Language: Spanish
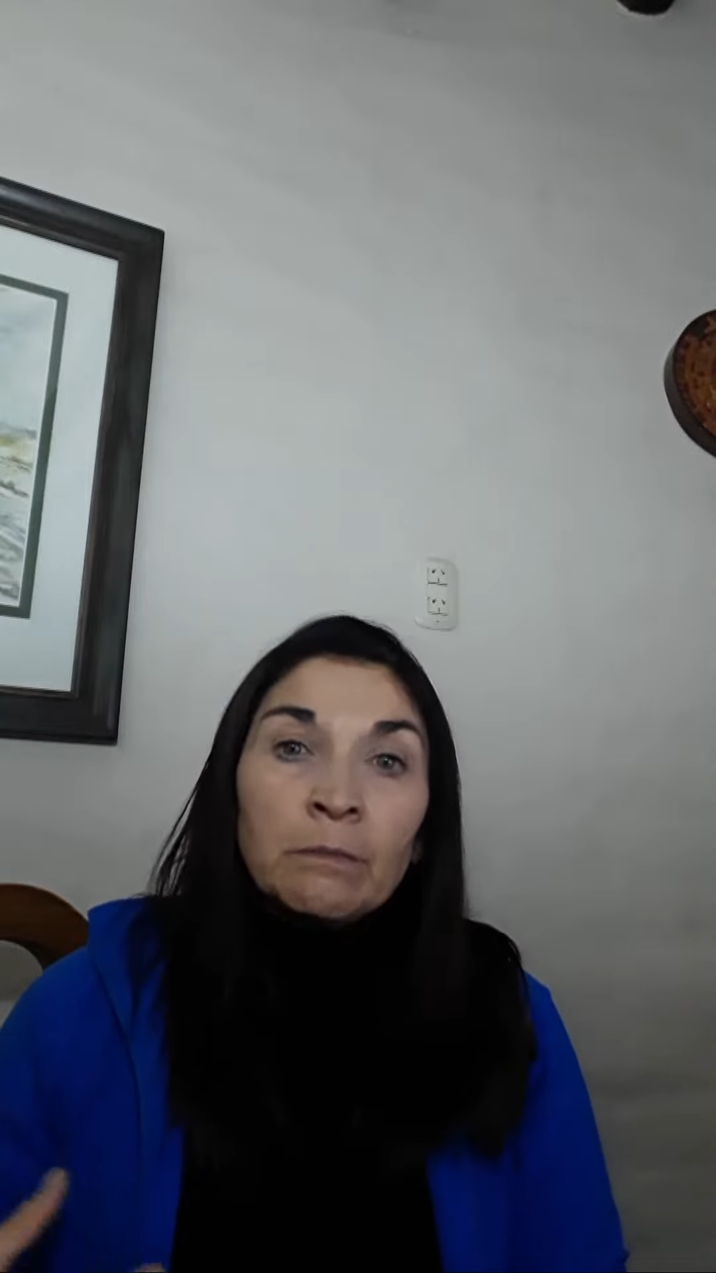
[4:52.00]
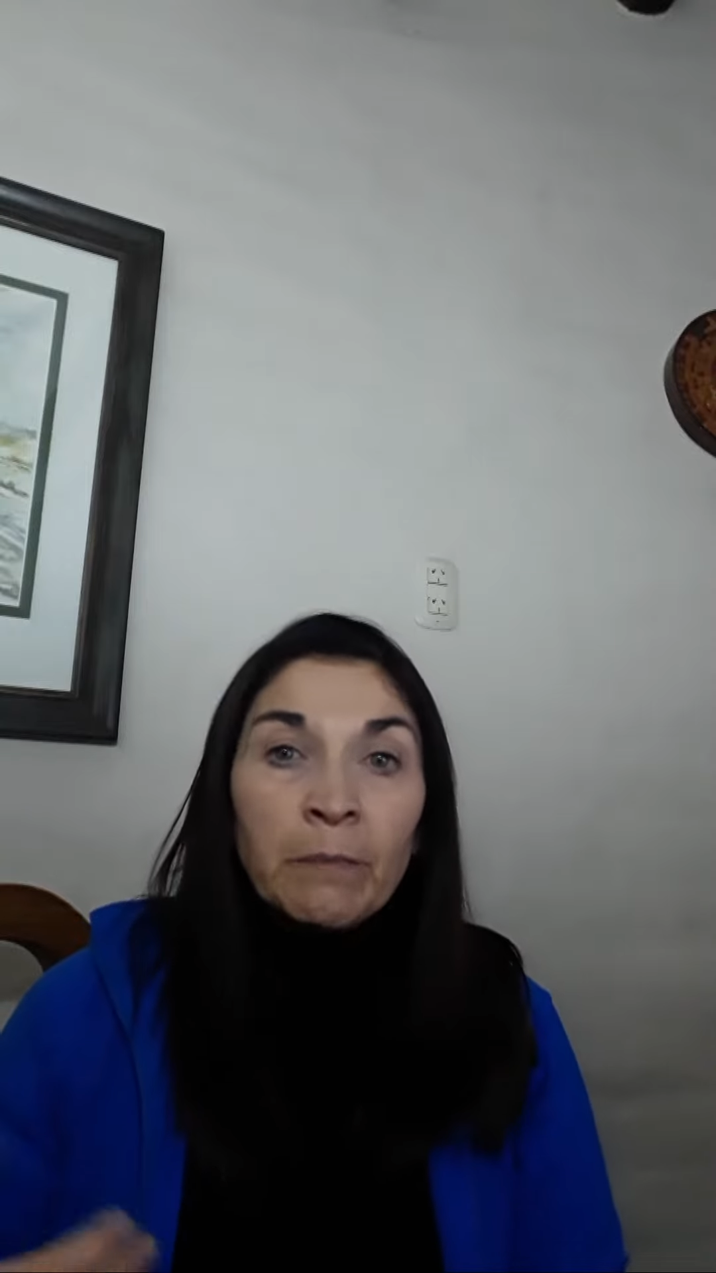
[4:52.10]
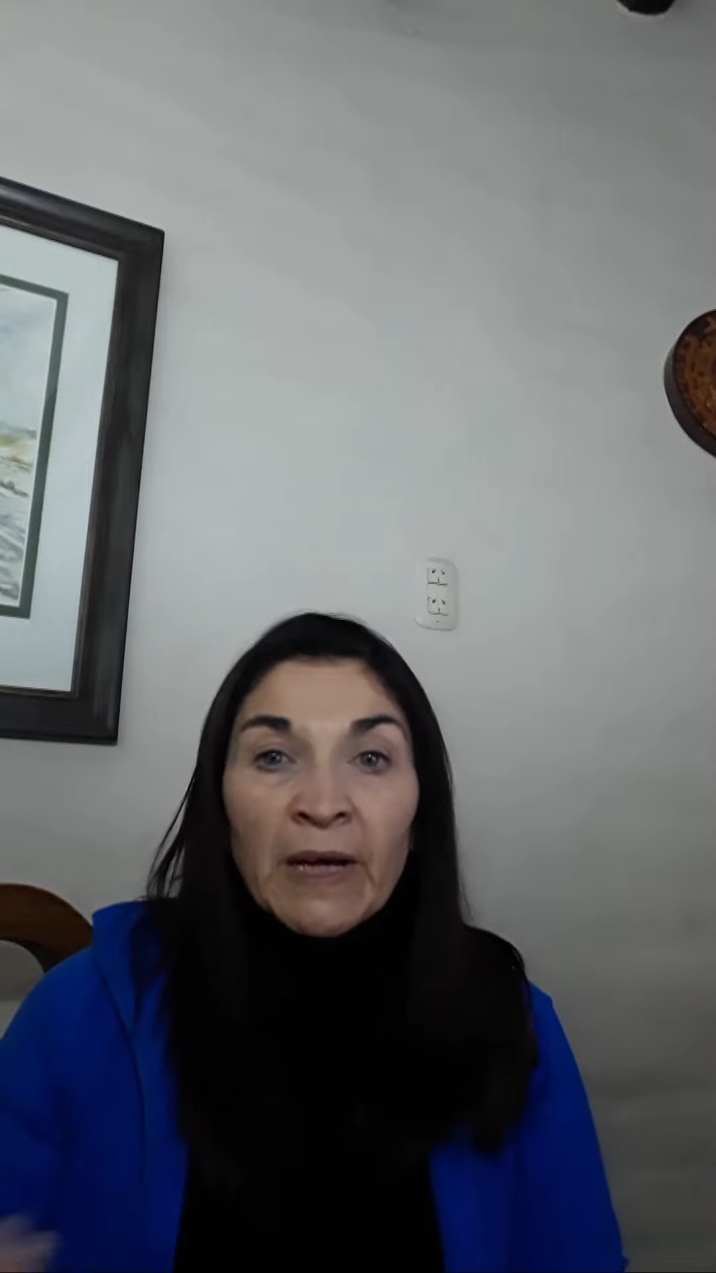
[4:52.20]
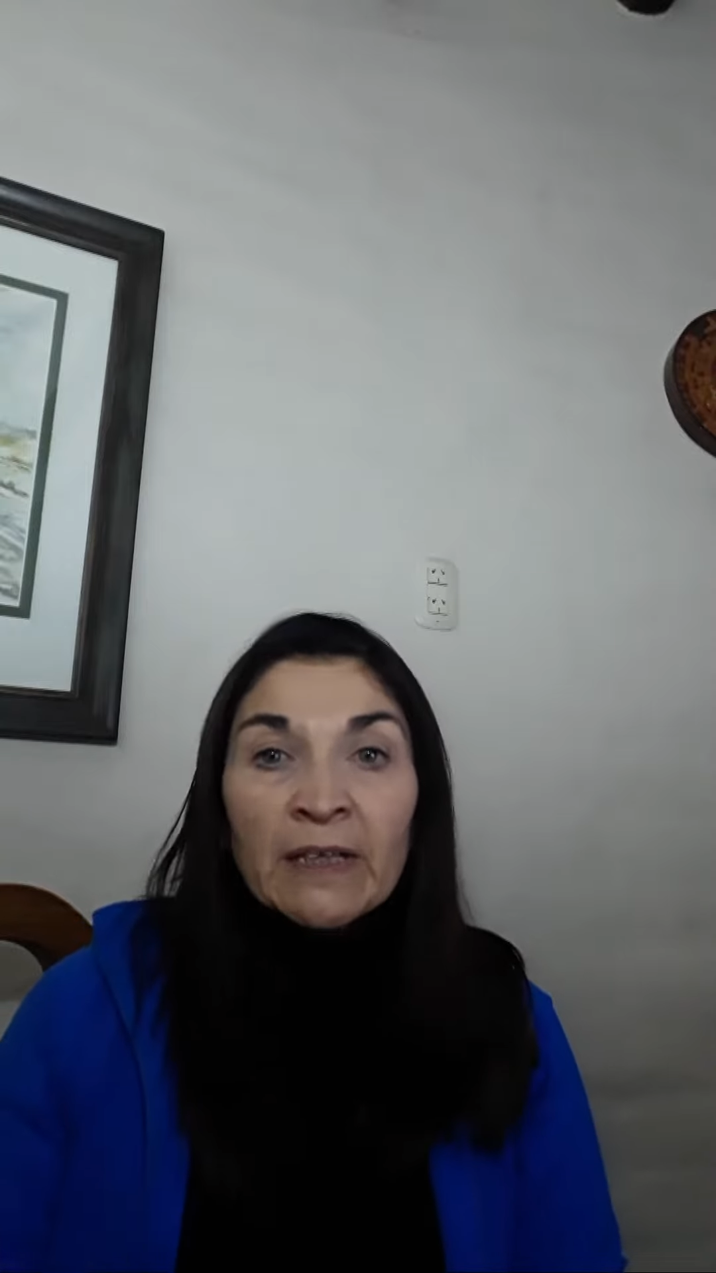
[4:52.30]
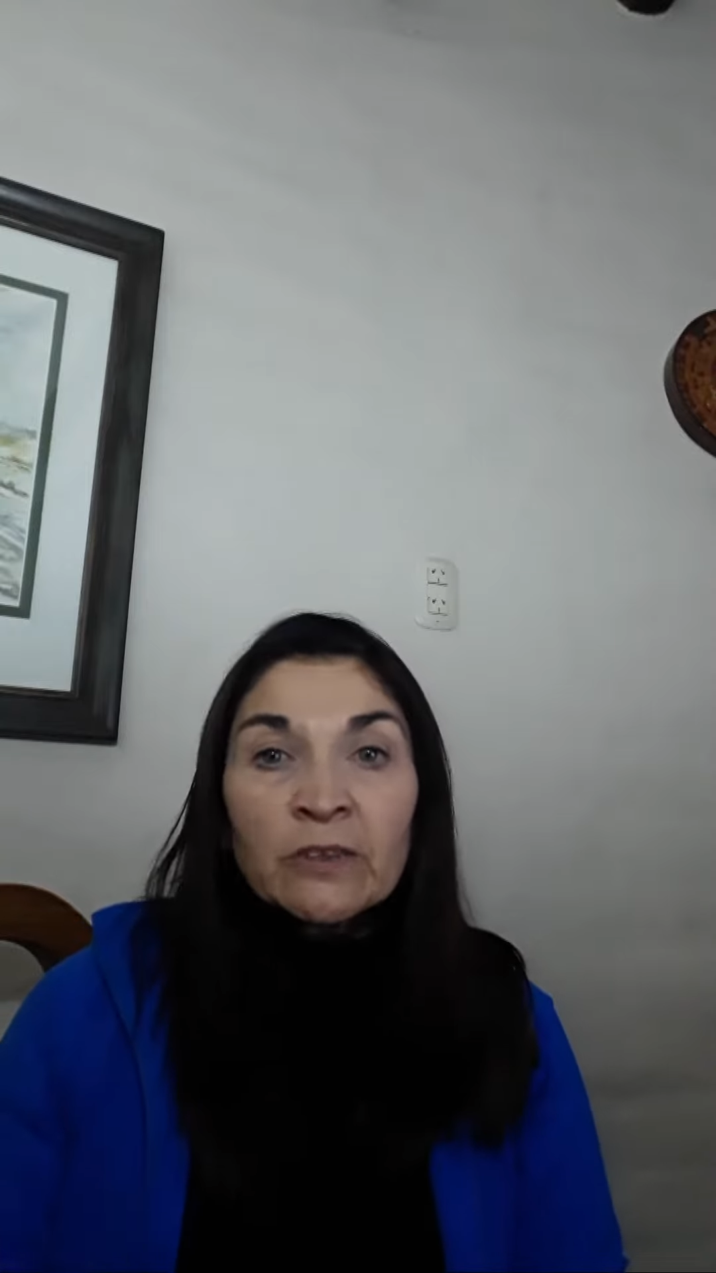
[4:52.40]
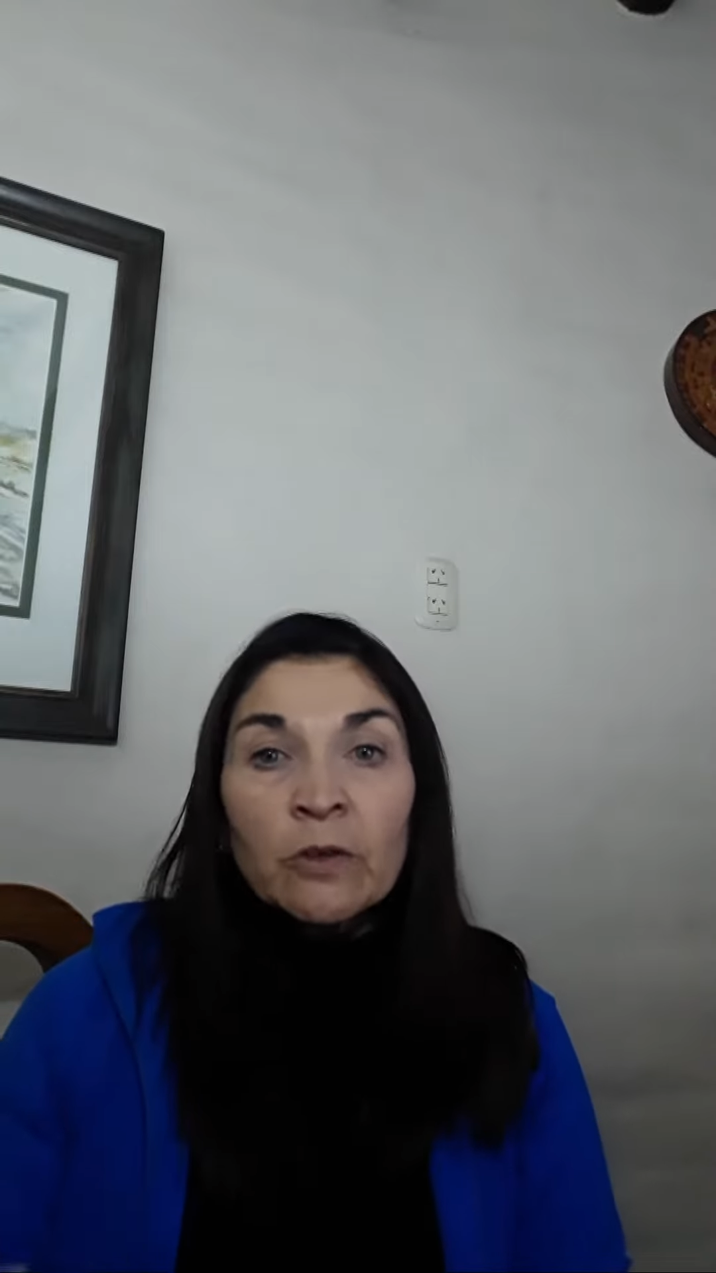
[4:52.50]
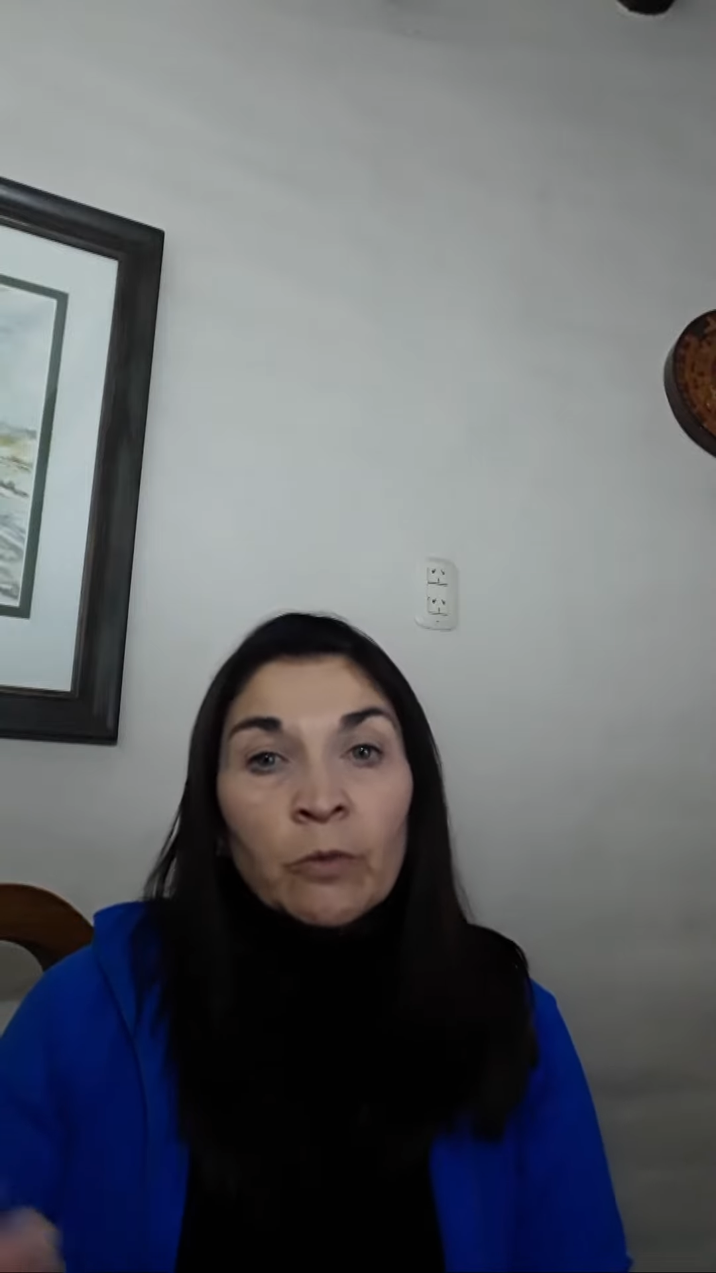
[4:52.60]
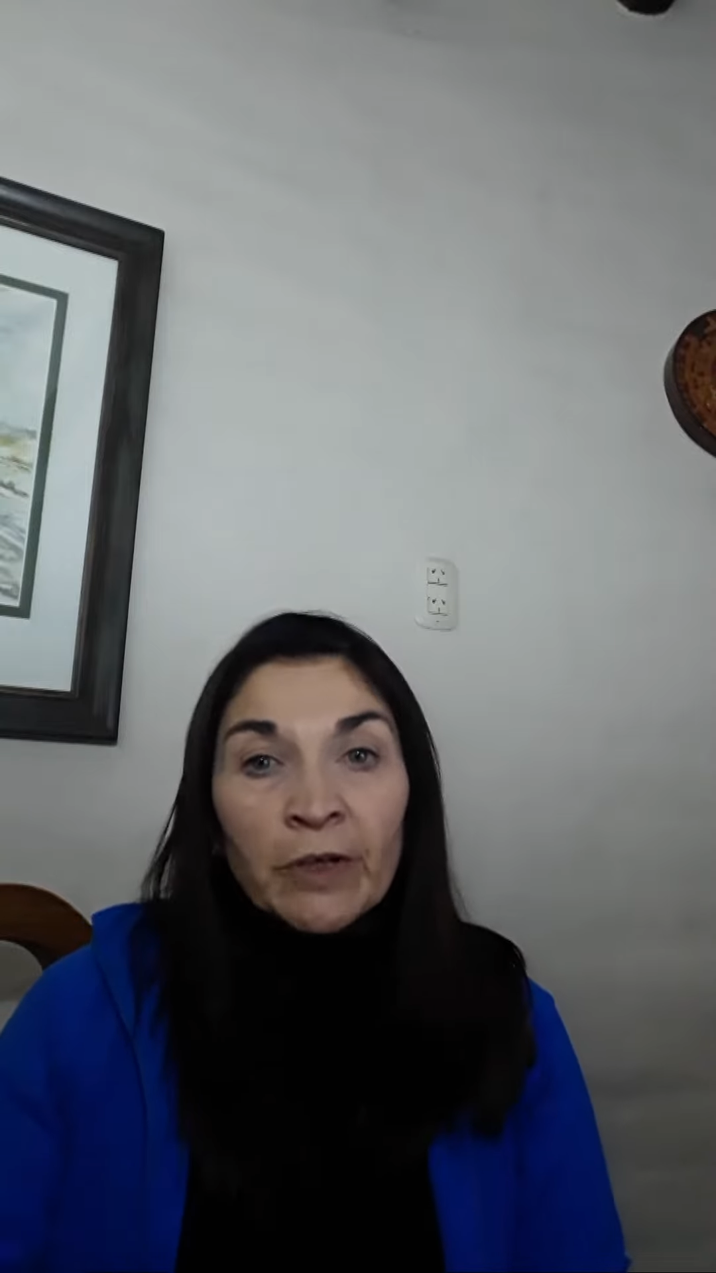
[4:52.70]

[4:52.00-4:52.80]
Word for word: Paso,